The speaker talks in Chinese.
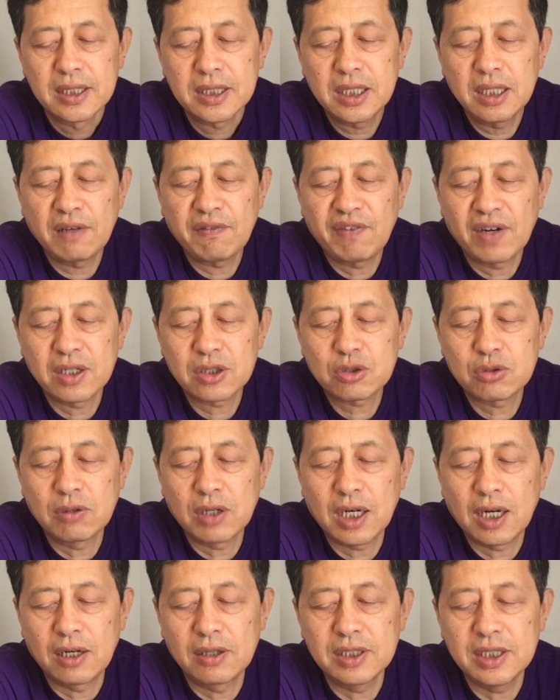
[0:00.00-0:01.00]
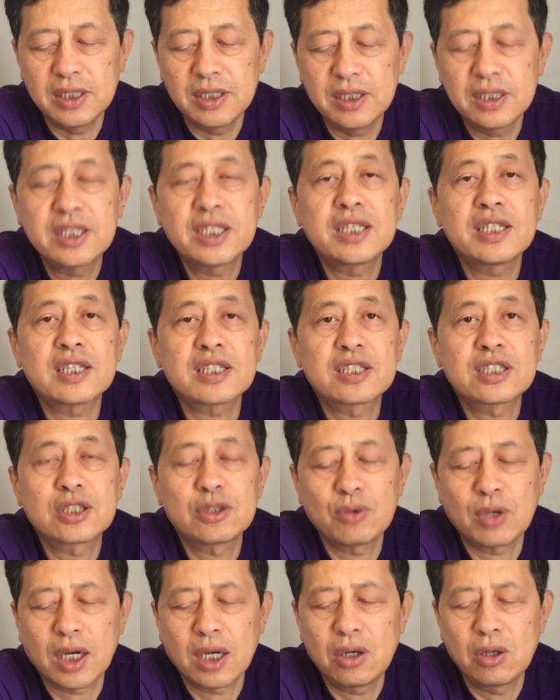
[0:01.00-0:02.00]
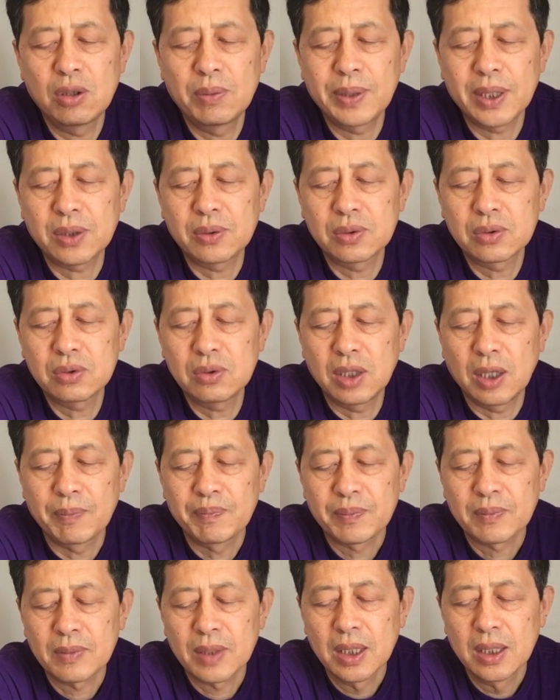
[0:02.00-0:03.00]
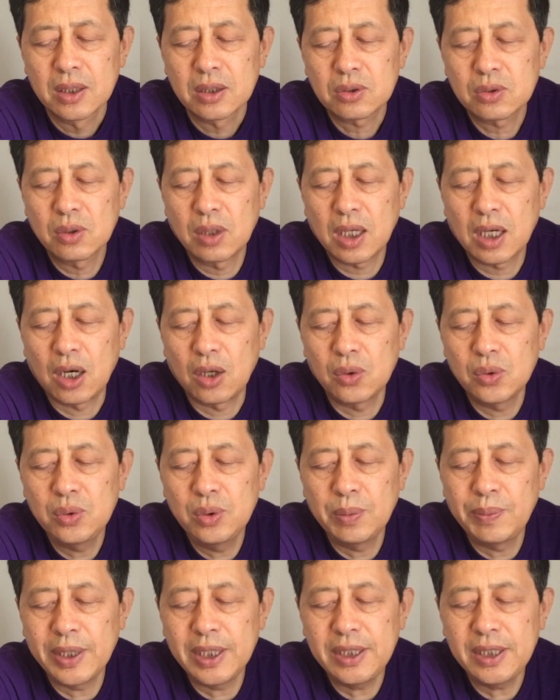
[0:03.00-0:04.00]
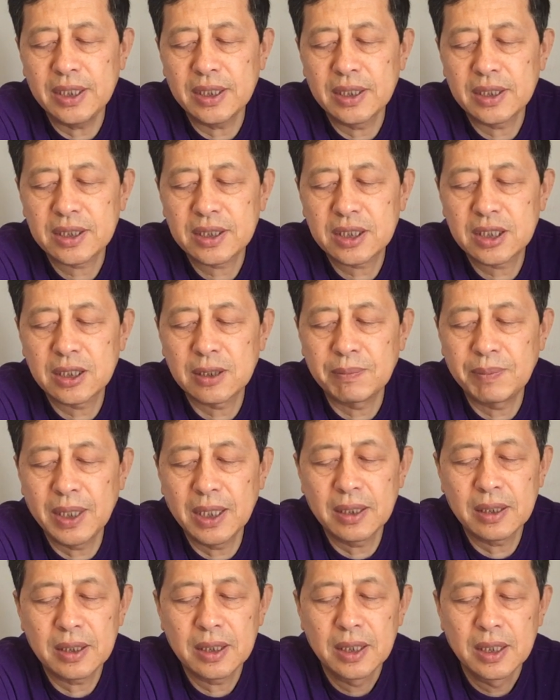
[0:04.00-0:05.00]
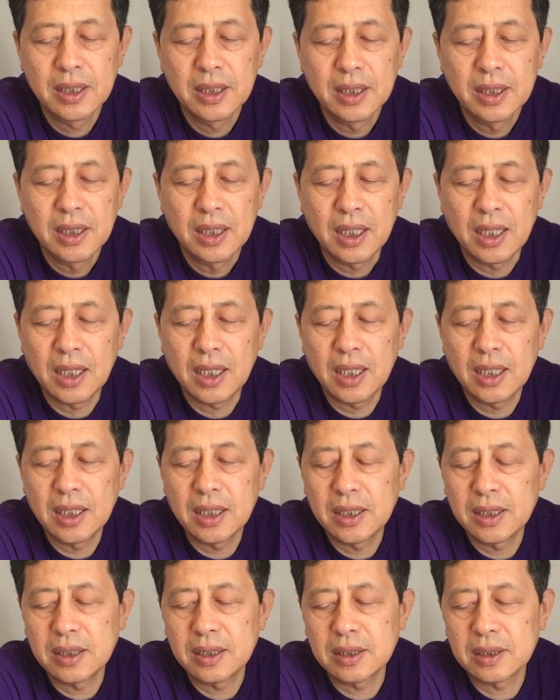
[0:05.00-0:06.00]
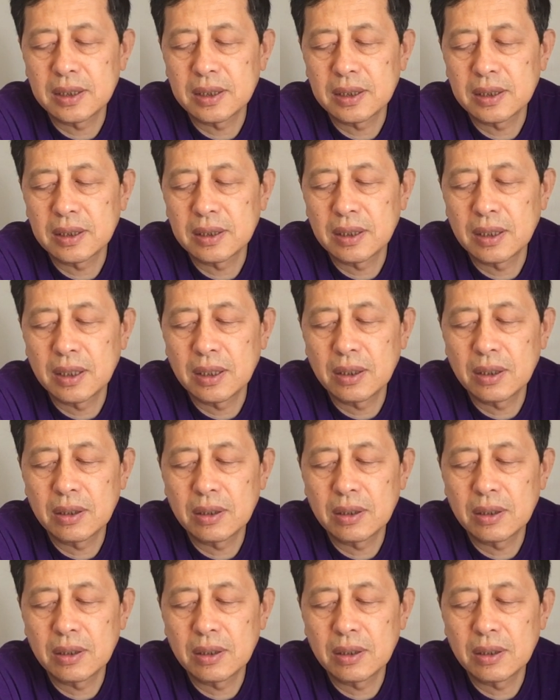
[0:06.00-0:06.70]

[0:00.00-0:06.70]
地方做好一切支援后备工作，做好预备役士兵。呃呃，